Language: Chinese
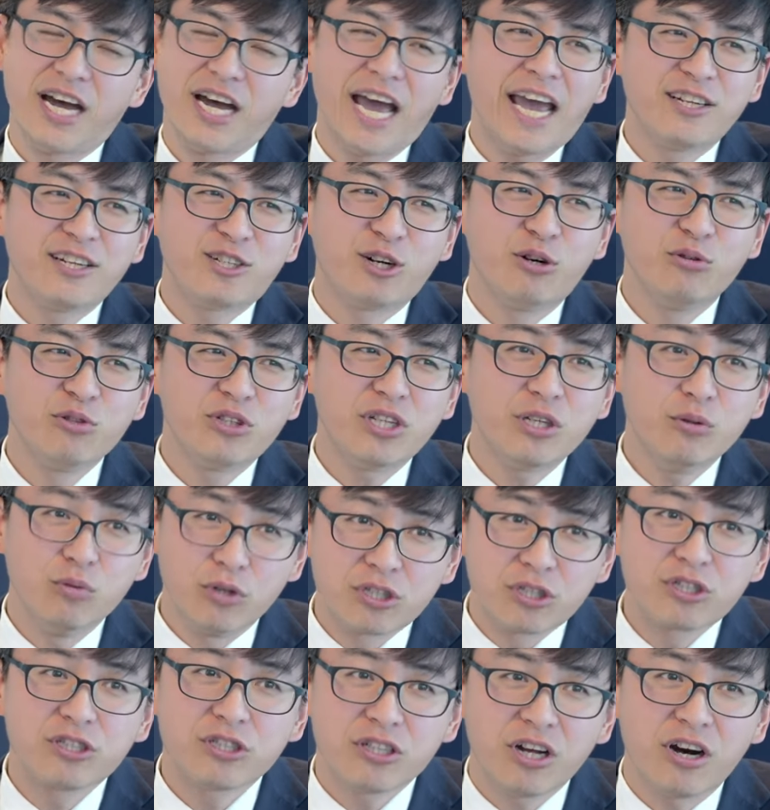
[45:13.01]
爱仇敌，
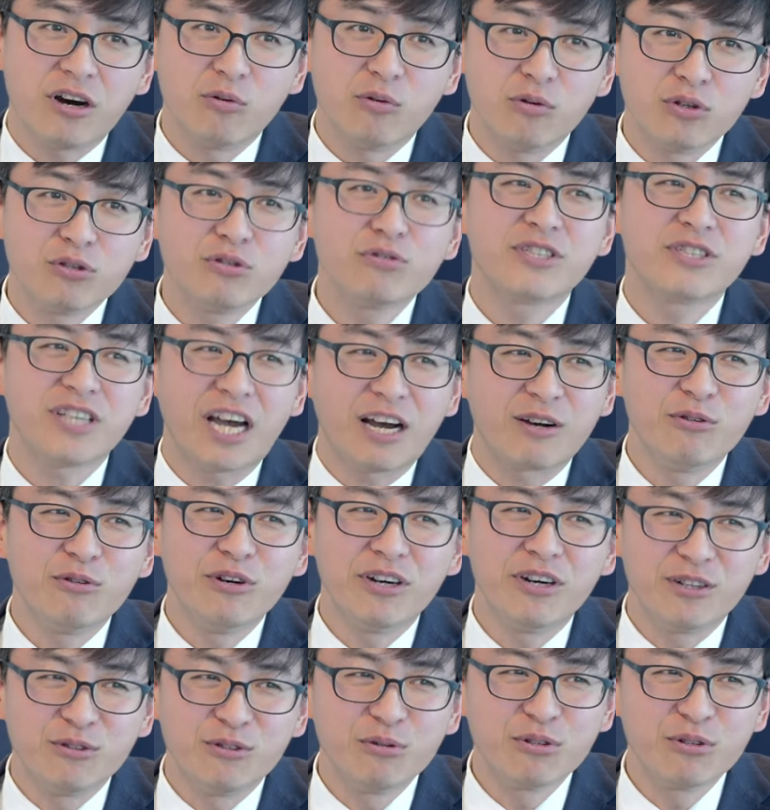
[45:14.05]
我知道，我都讲
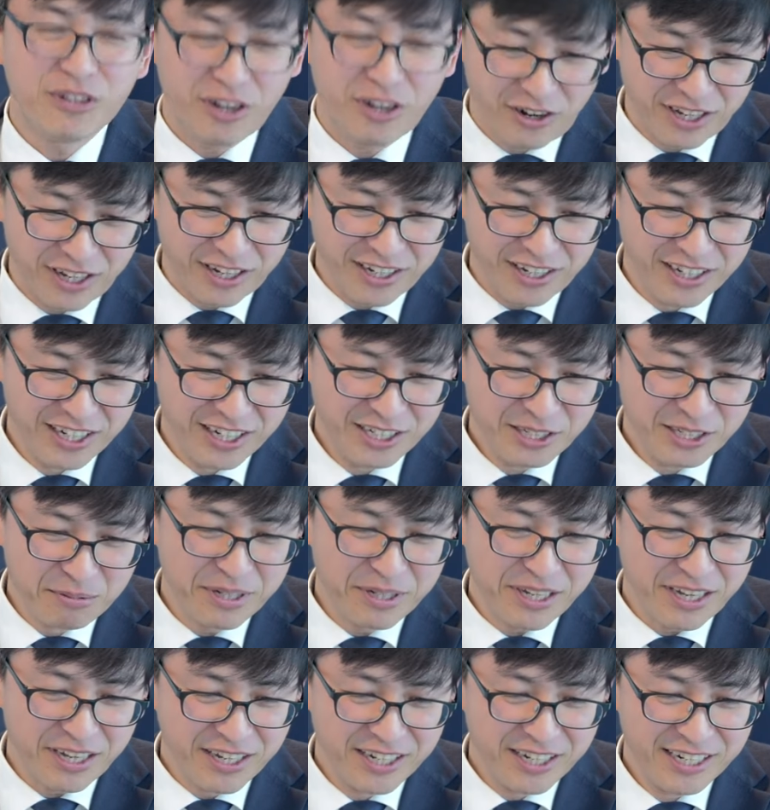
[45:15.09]
过很多道了，对
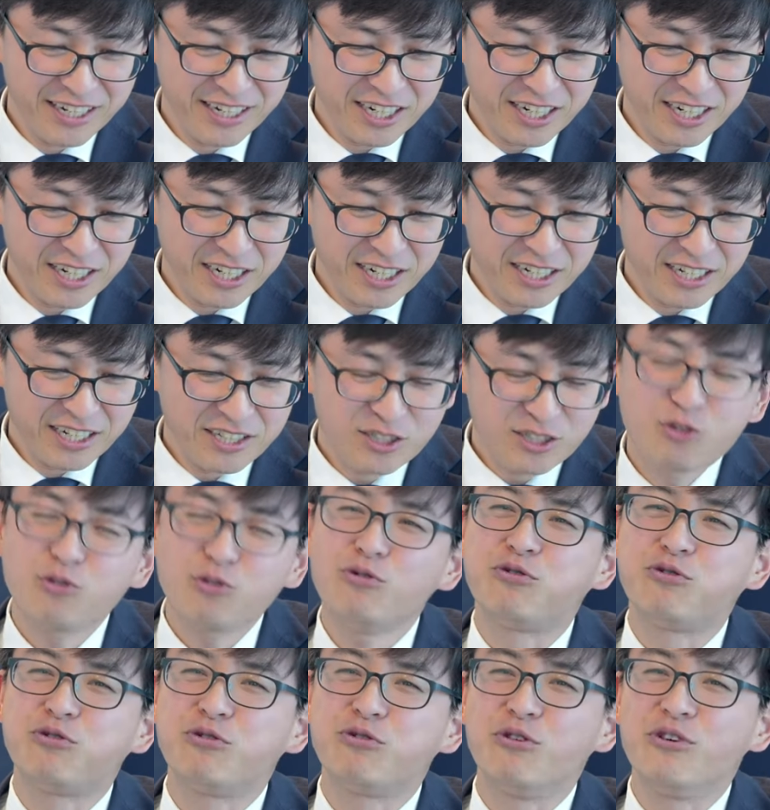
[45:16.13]
不对？
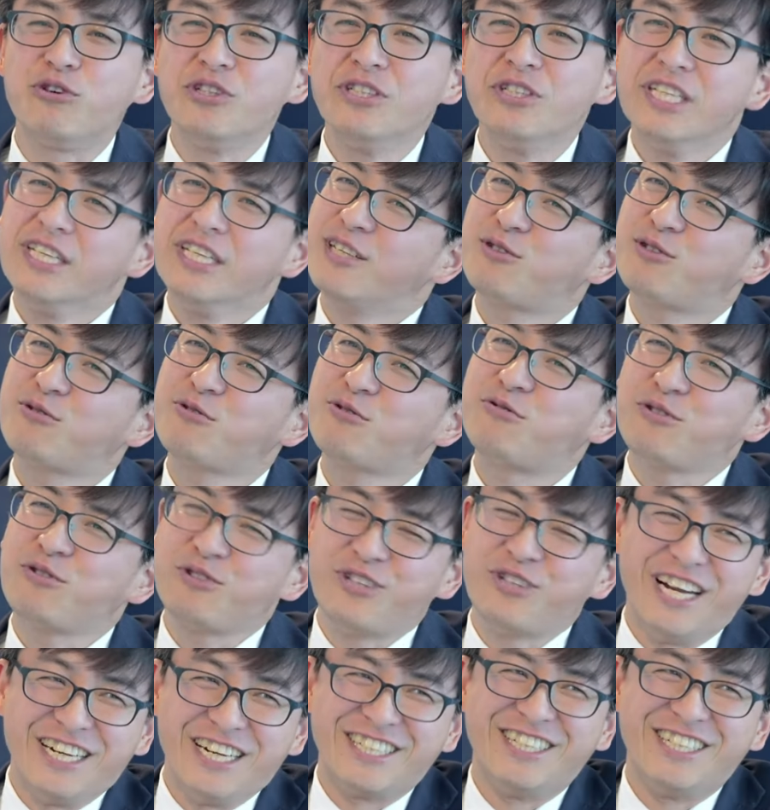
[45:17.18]
祝福，祝福
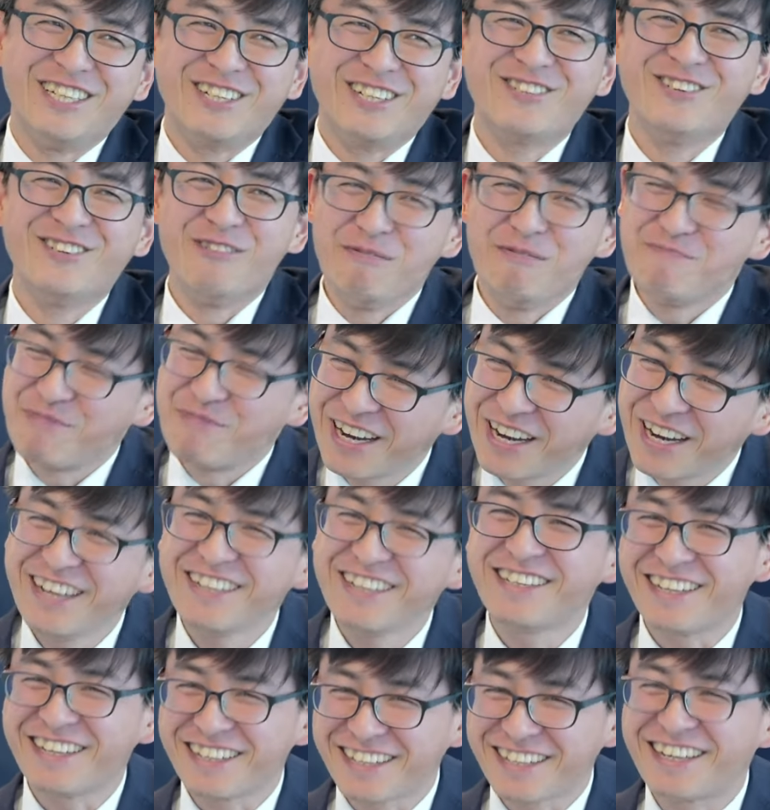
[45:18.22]
有点辛苦，我不
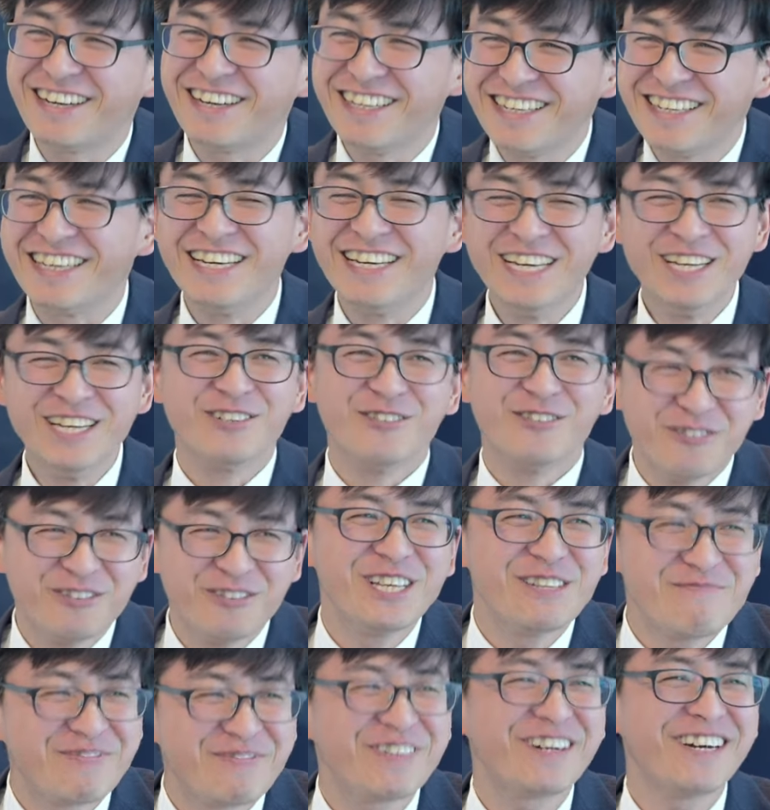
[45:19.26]
恨他，可以努
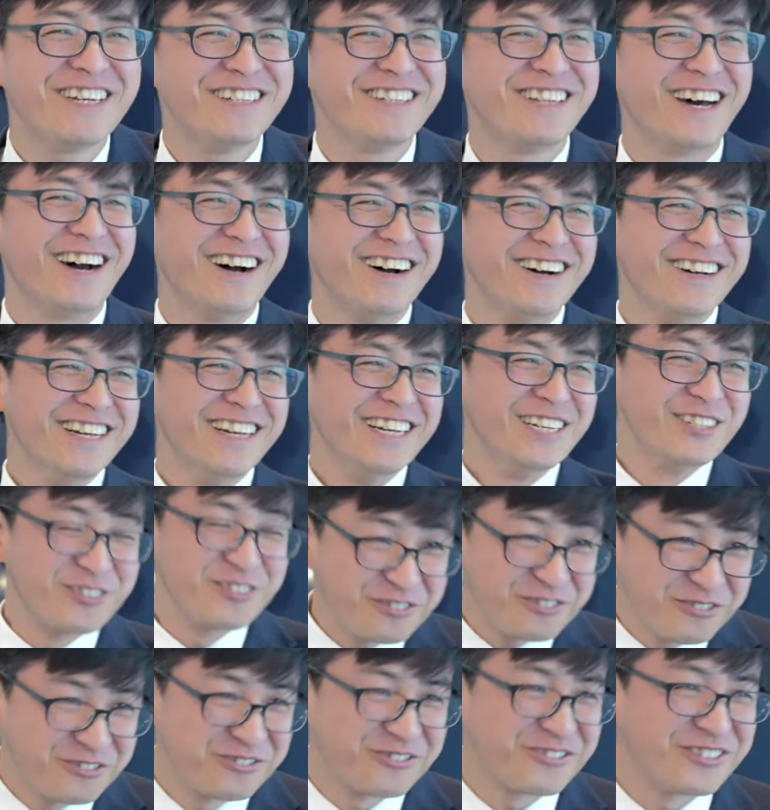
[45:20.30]
力不恨他。
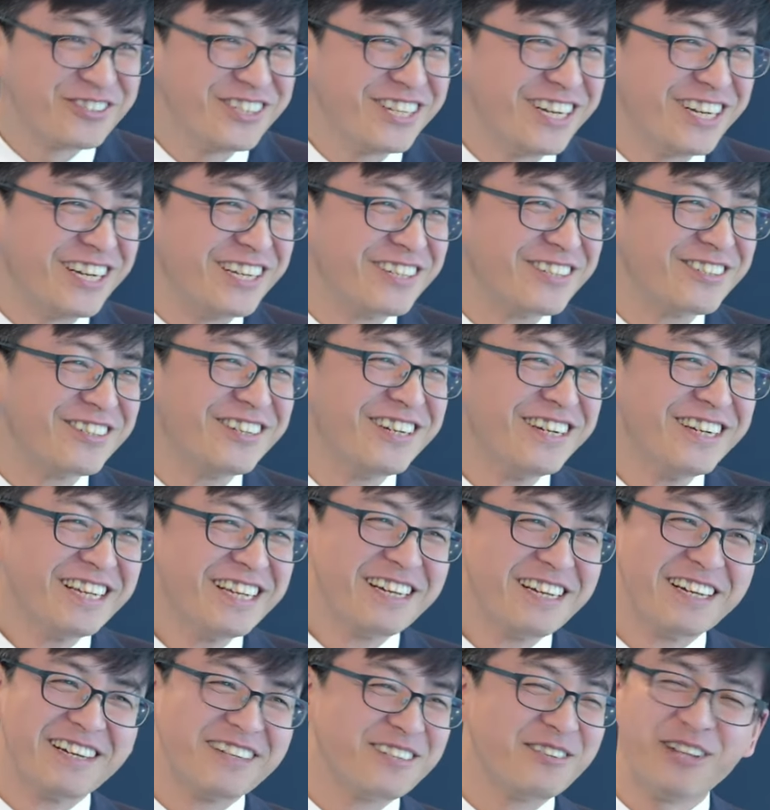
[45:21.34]
祝福呢，
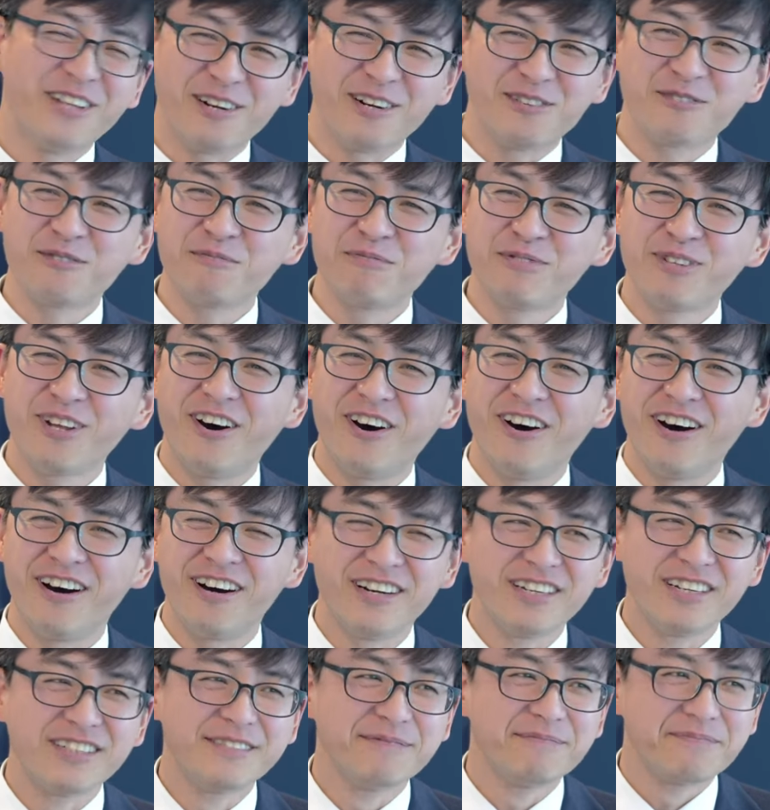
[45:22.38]
有点做不到
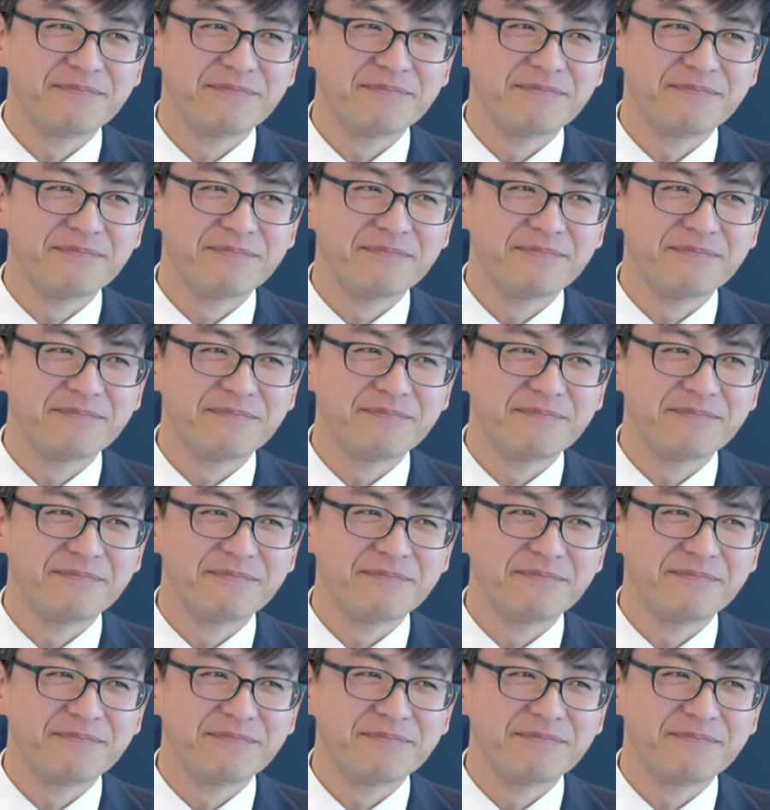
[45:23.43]
哈。